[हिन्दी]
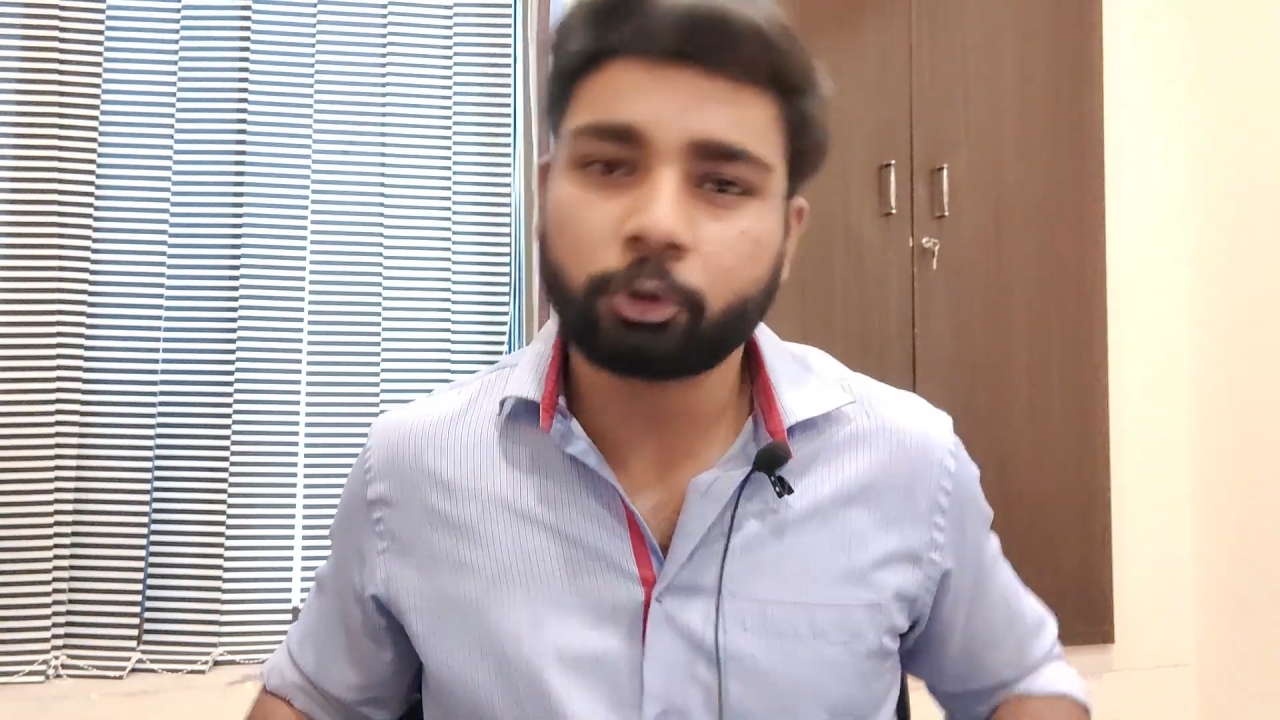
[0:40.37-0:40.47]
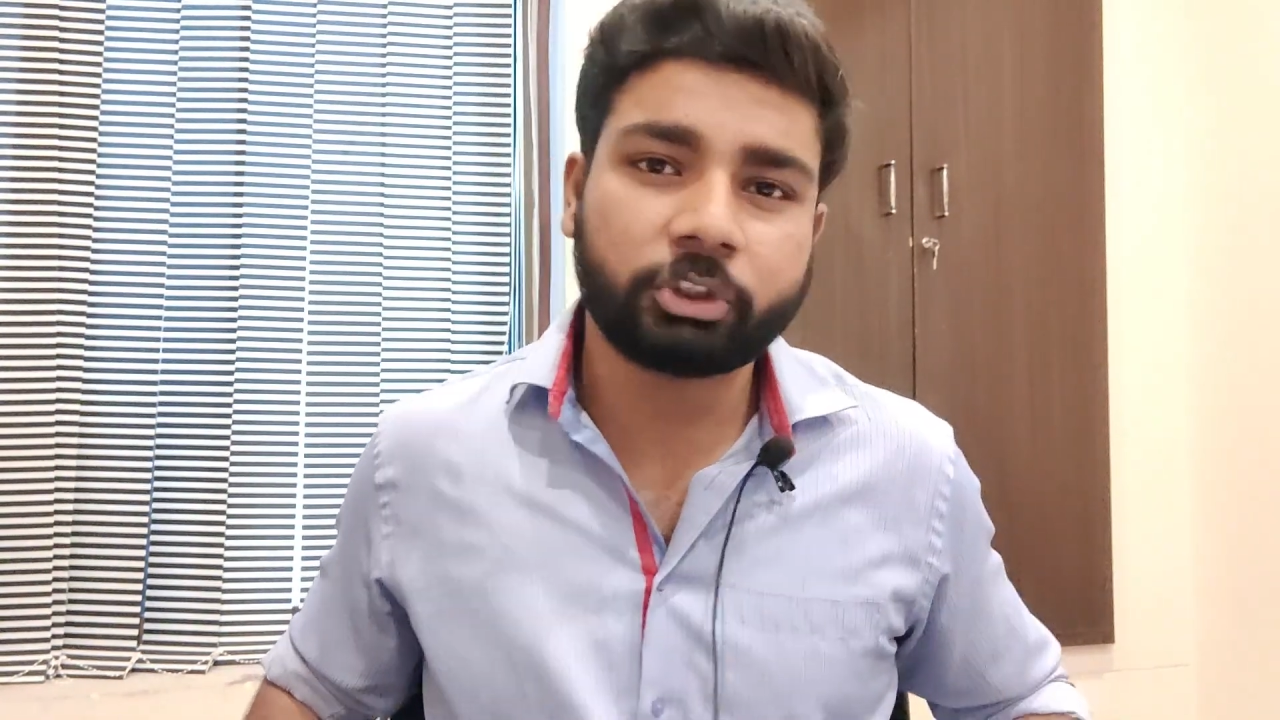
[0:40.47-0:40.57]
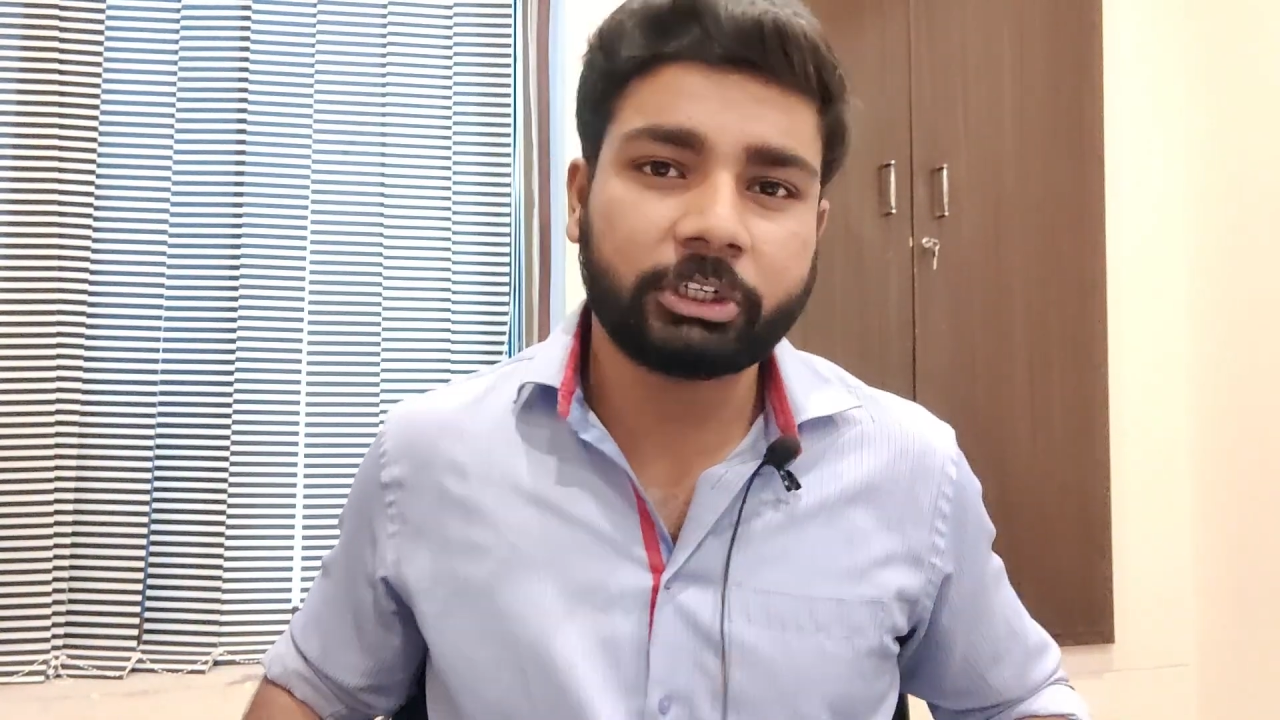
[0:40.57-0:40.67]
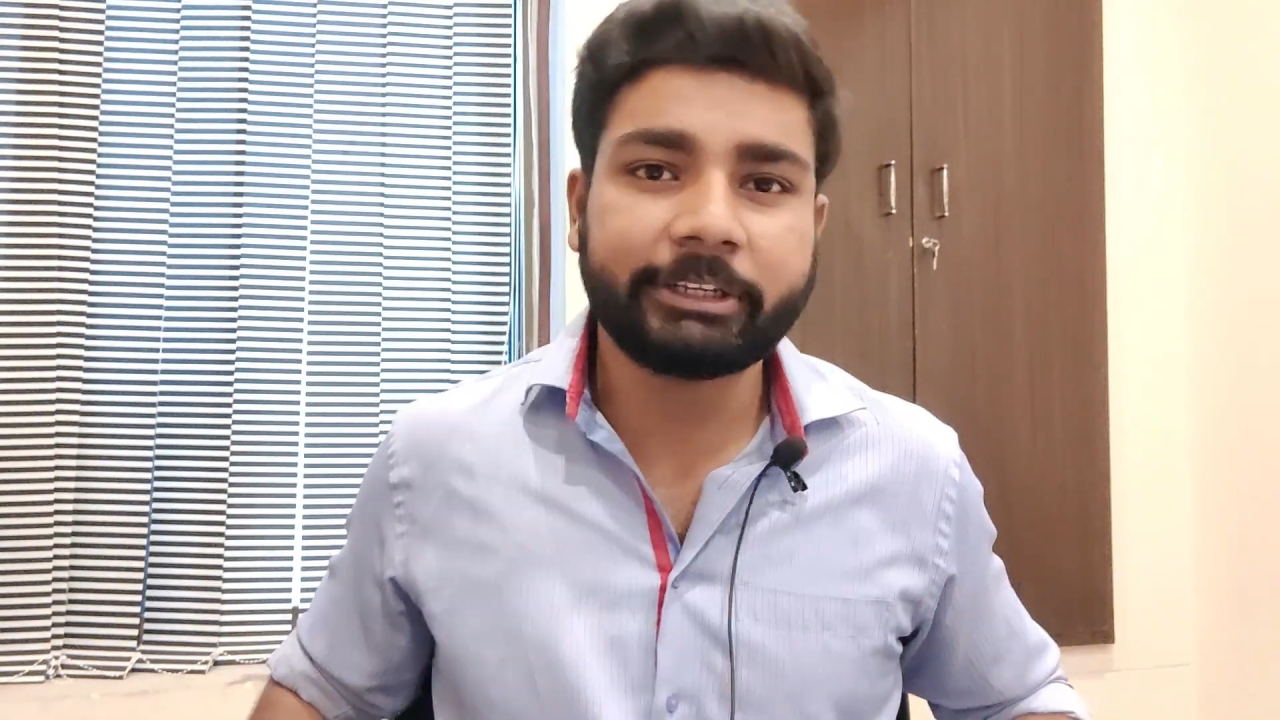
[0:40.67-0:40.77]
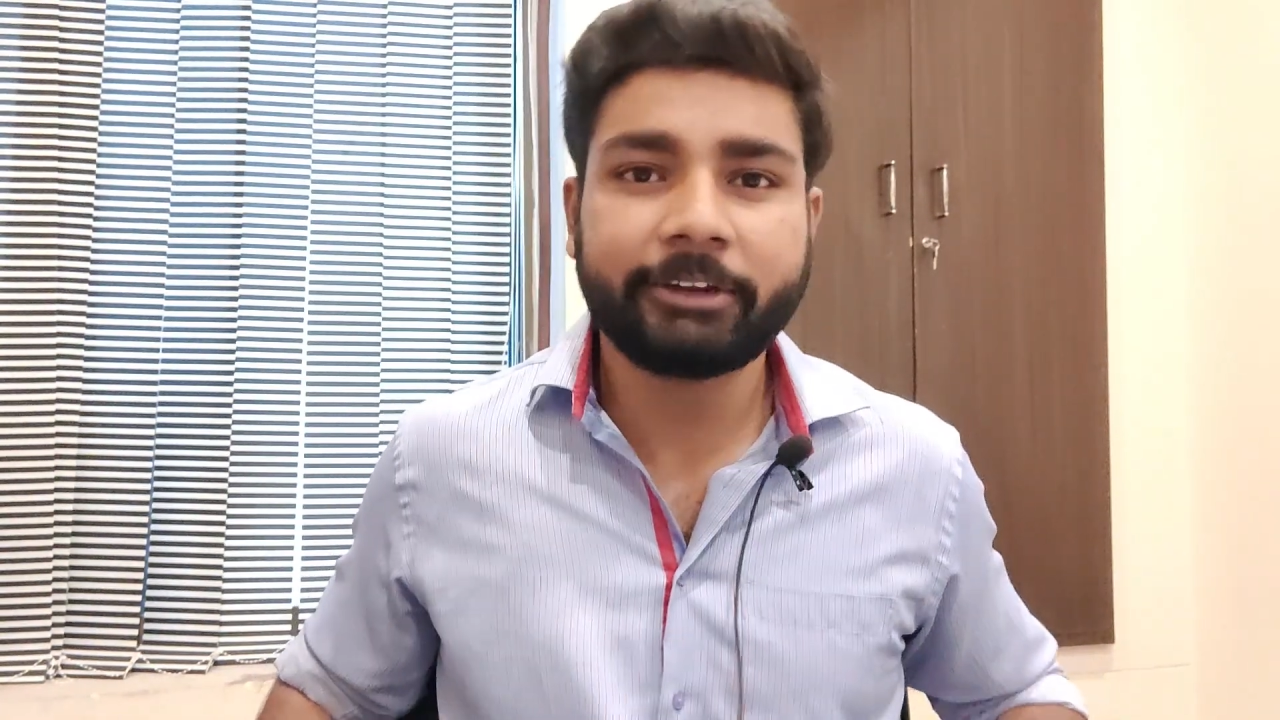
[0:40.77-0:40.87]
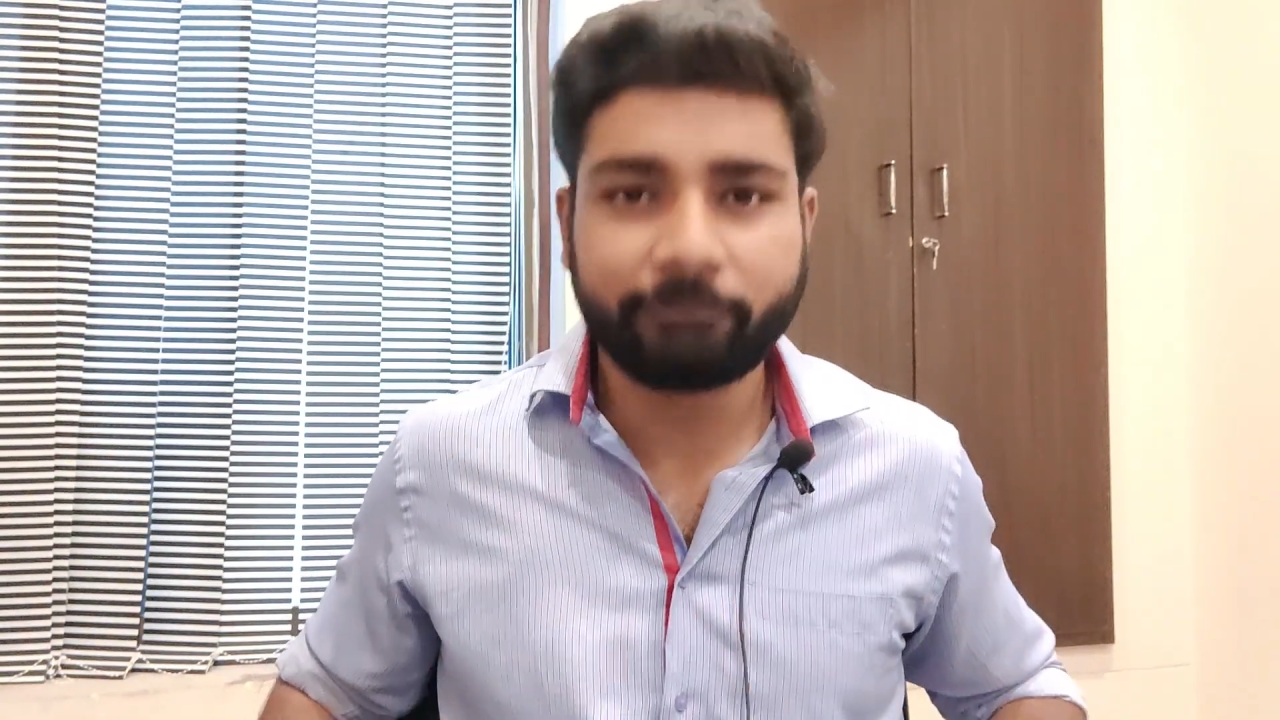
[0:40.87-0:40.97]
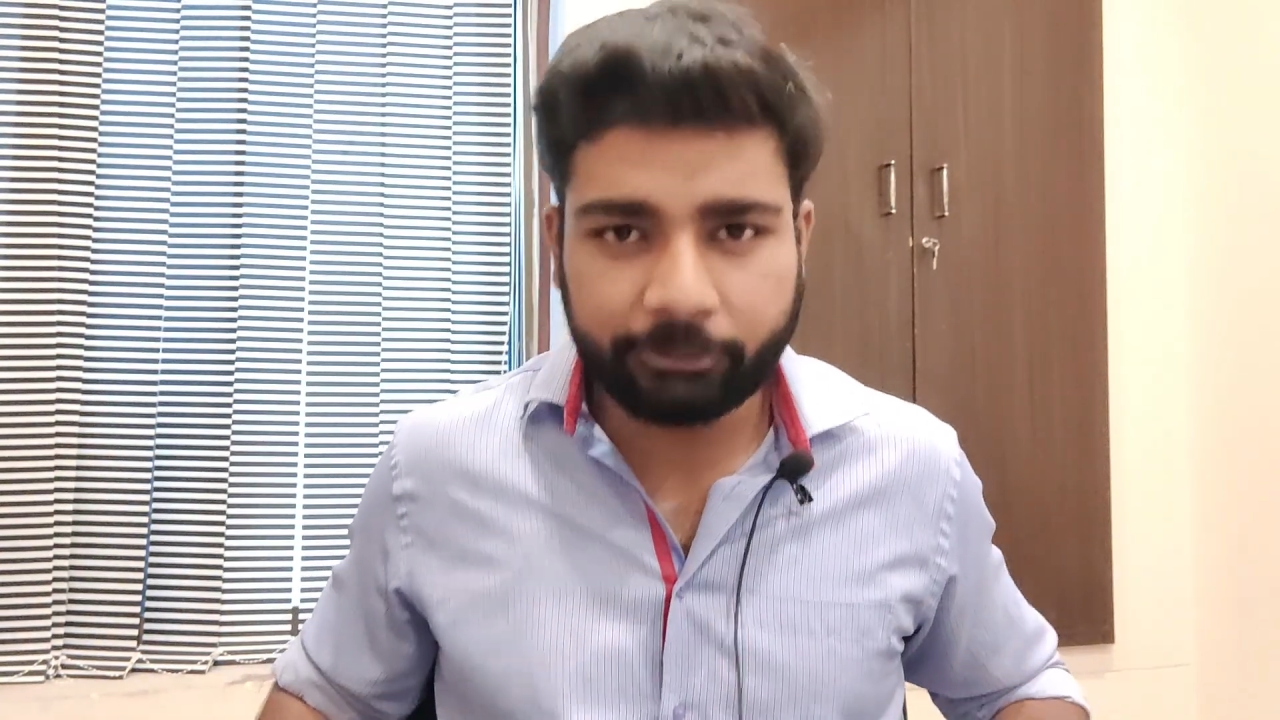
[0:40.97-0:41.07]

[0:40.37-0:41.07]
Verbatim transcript: तो चलिए